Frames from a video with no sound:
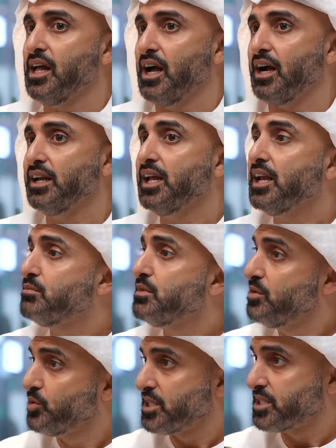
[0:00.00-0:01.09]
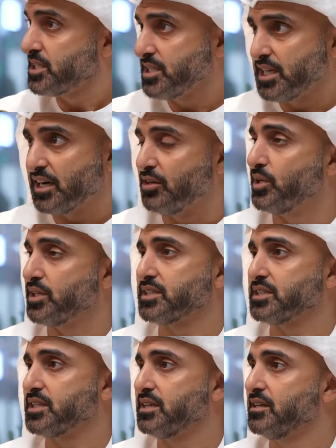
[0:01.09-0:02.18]
على العمل المؤسسي داخل
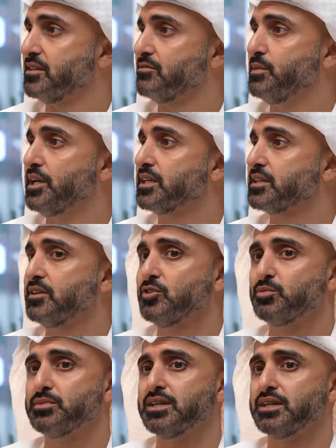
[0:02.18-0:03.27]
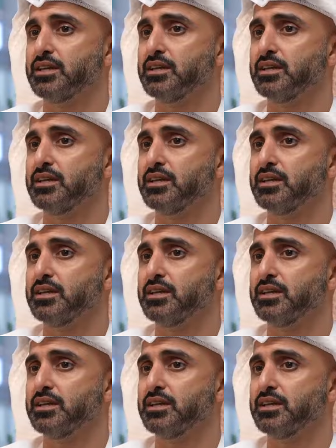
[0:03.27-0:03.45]
المؤسسه معناته اليوم انت